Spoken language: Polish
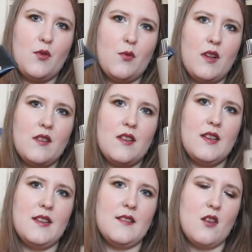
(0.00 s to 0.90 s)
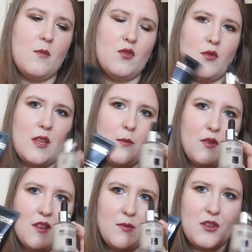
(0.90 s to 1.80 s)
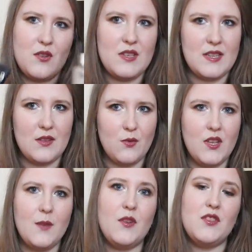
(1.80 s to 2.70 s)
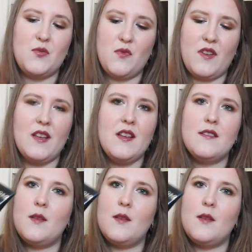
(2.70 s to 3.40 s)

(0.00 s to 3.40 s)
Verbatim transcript: podkład y, Skobo tutaj przychodzi z ratunkiem, chociaż mówię,